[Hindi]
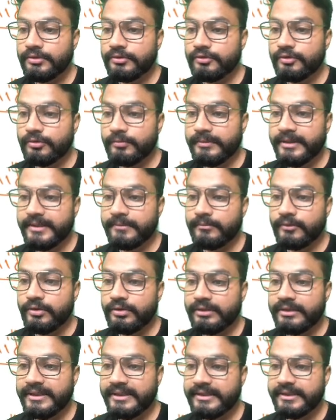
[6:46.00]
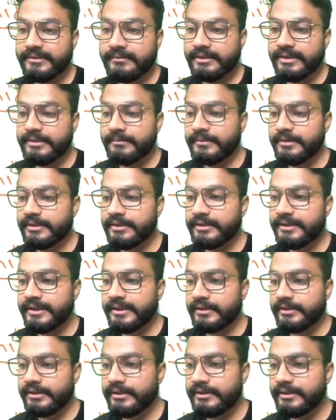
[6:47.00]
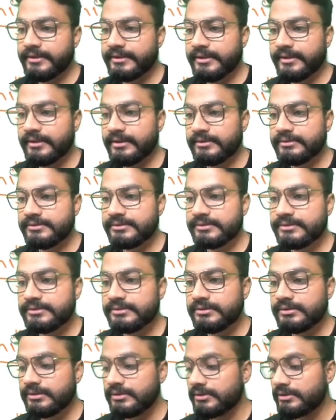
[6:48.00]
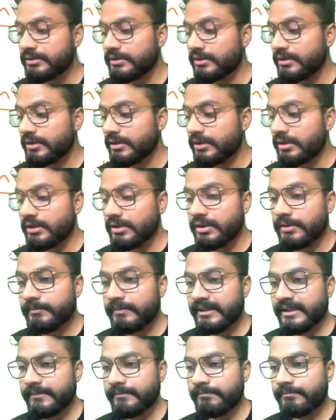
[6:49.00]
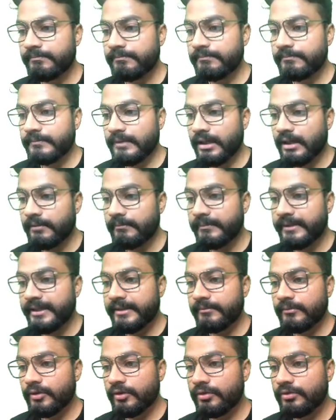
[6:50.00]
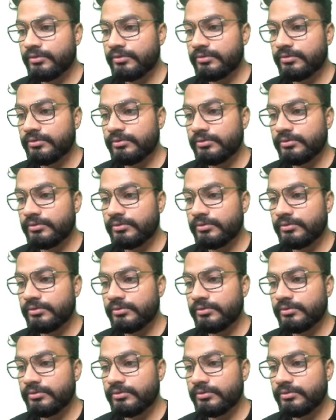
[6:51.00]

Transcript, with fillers: तो मेक मोहन लाइन के बारे में यहां लिख लेते हैं अलग से पहले हाँ मेक मोहन